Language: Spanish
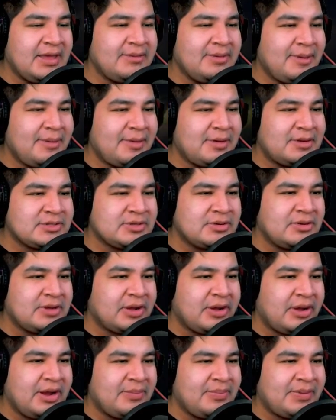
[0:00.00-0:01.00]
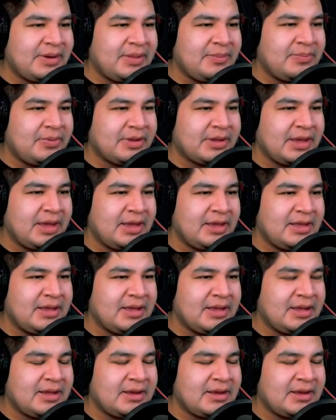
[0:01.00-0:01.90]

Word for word: debí haberlos colocado a la pared porque